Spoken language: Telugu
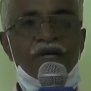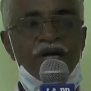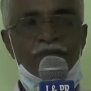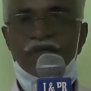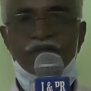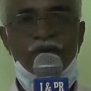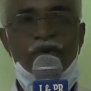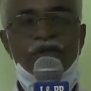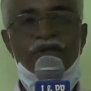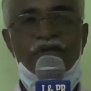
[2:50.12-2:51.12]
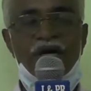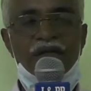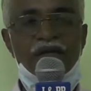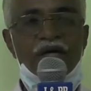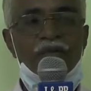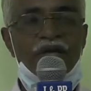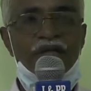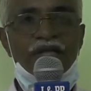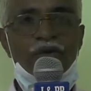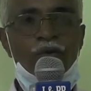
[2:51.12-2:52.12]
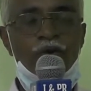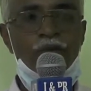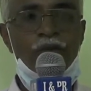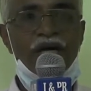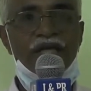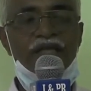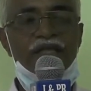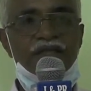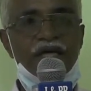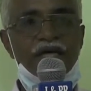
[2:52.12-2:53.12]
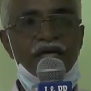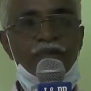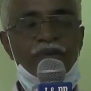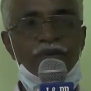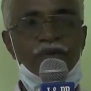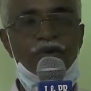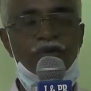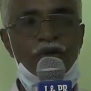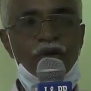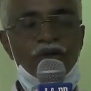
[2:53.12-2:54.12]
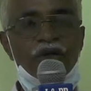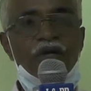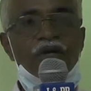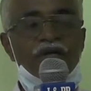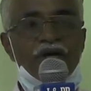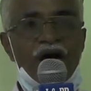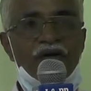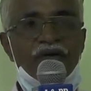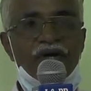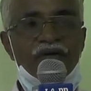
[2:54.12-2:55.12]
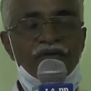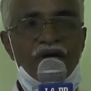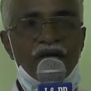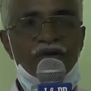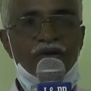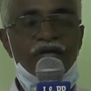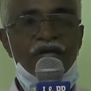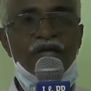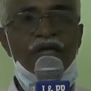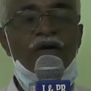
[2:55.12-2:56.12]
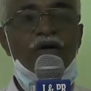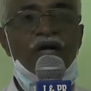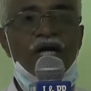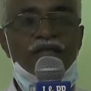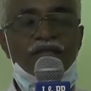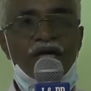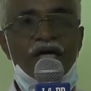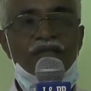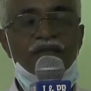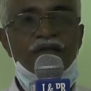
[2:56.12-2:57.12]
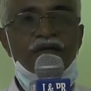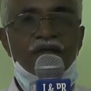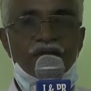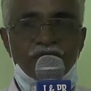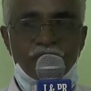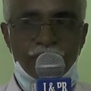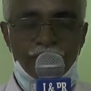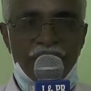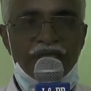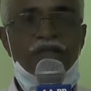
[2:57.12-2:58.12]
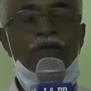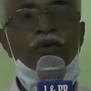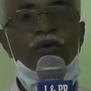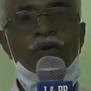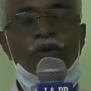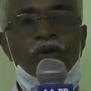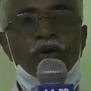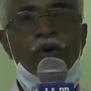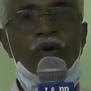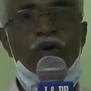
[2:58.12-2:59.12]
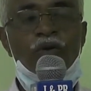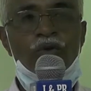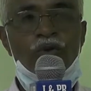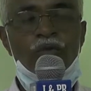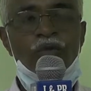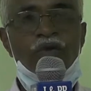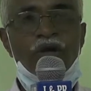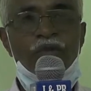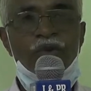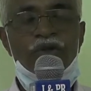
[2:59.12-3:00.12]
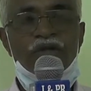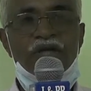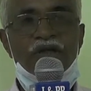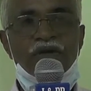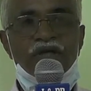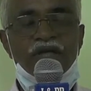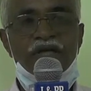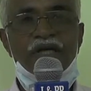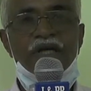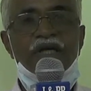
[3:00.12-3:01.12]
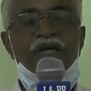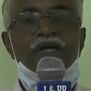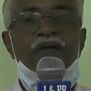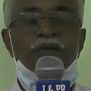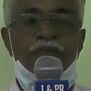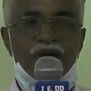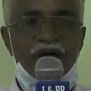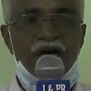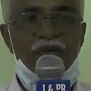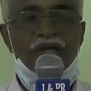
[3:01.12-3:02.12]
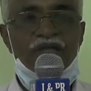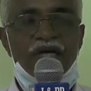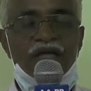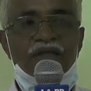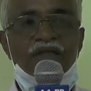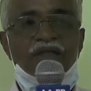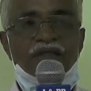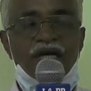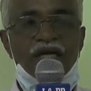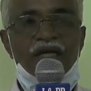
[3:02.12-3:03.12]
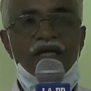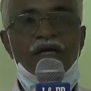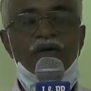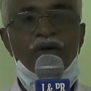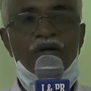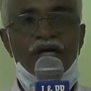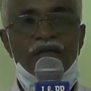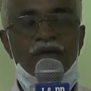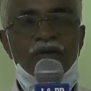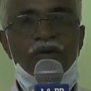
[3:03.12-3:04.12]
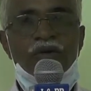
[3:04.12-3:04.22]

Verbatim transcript: లబ్ధి చేకూరింది సార్ ప్రతి కుటుంబానికి జగనన్న ప్రభుత్వంలో యాభై వేల నుండి లక్ష పైచిలకు ఒక్కొక్క కుటుంబం లబ్ధి పొందినటువంటి పరిణామాలు సార్ జగనన్నకు రైతులు